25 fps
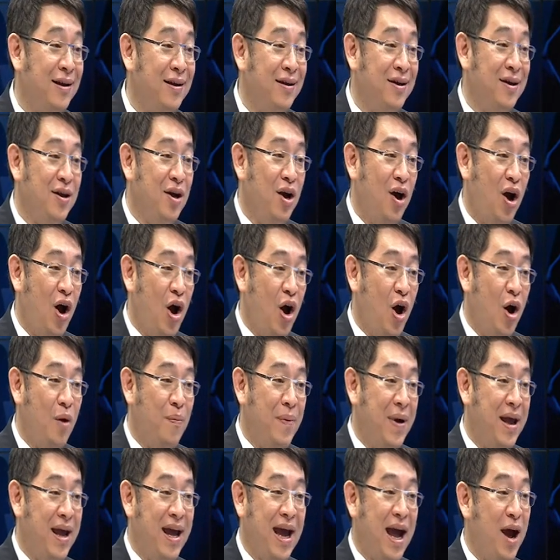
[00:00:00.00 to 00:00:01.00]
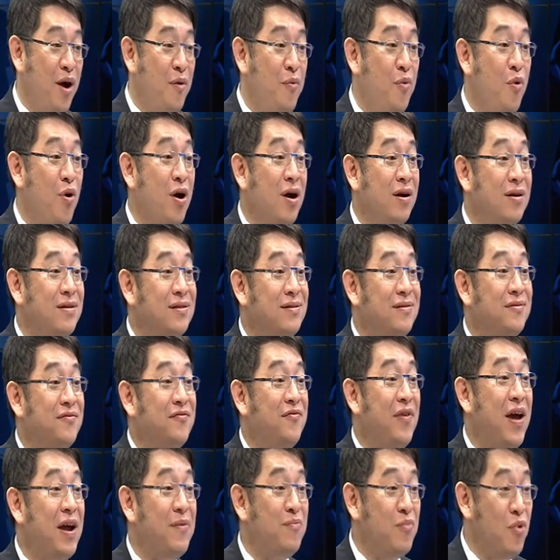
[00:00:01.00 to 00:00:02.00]
เนี่ยออกไปเข้าพวก
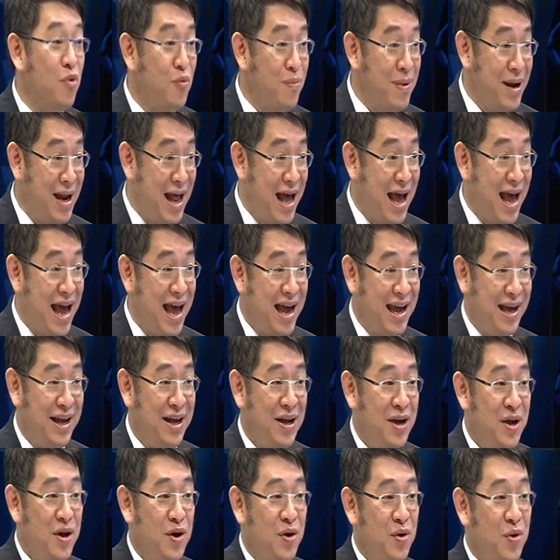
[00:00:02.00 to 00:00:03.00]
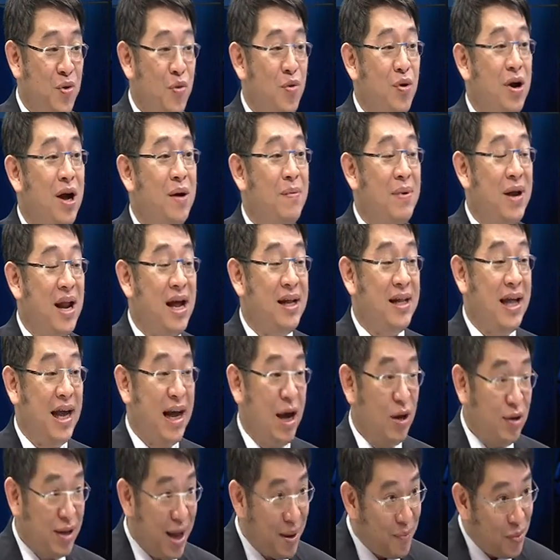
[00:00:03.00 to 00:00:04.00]
Facebook ไม่ได้ Google ไม่ได้
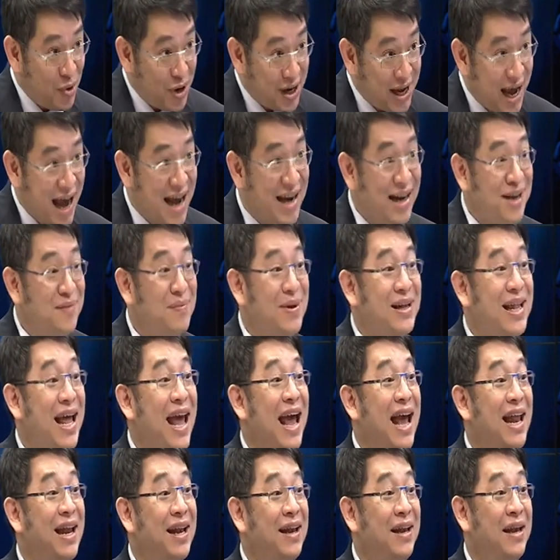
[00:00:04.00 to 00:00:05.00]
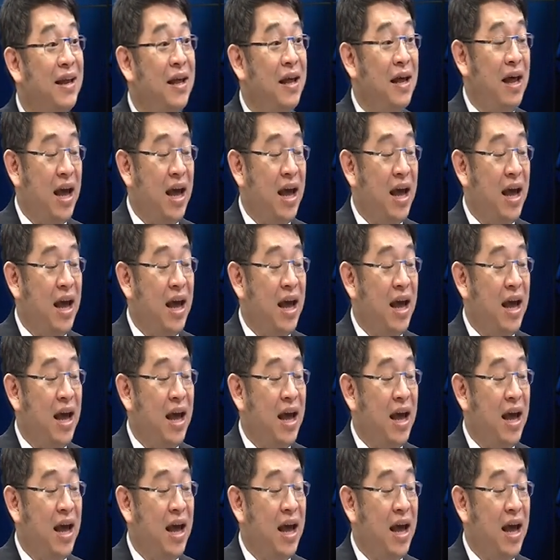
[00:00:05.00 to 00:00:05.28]
แต่เขาทำบริการขึ้นมาแทน